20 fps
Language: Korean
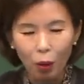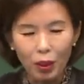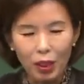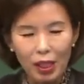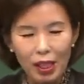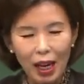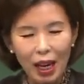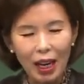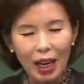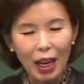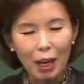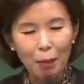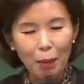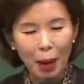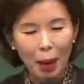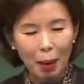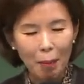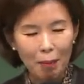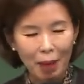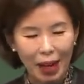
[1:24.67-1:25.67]
오늘
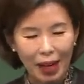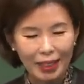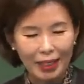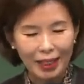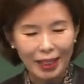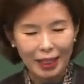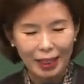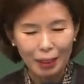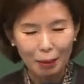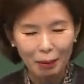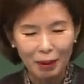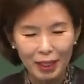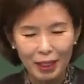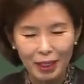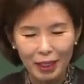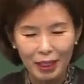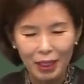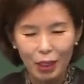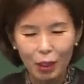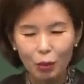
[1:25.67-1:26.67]
하나님의
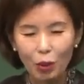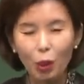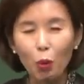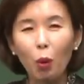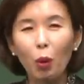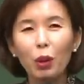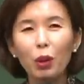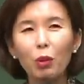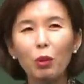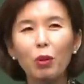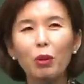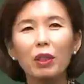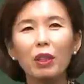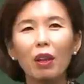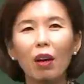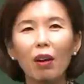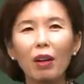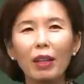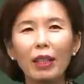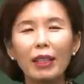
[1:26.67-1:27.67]
말씀은 우리
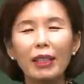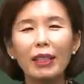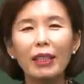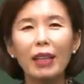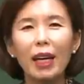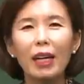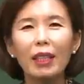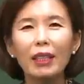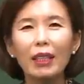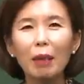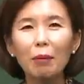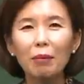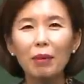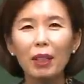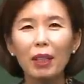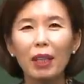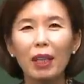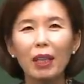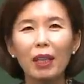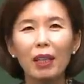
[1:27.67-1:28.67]
고린도후서 1장
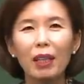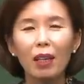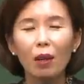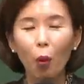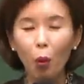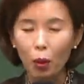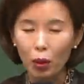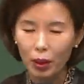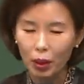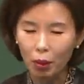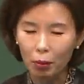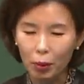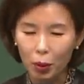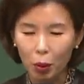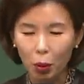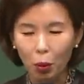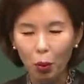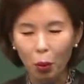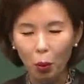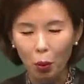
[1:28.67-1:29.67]

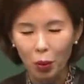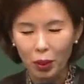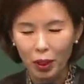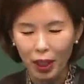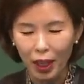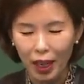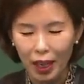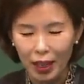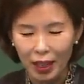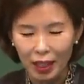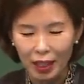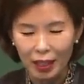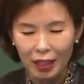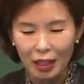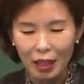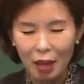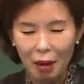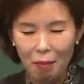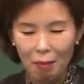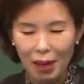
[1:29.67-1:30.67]
3절에서부터 5절에
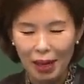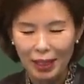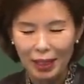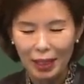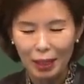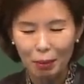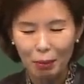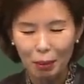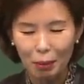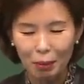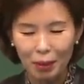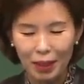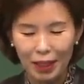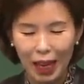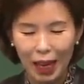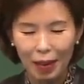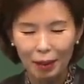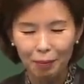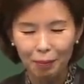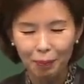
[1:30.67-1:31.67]
있는
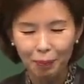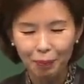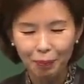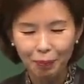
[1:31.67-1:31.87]
말씀입니다.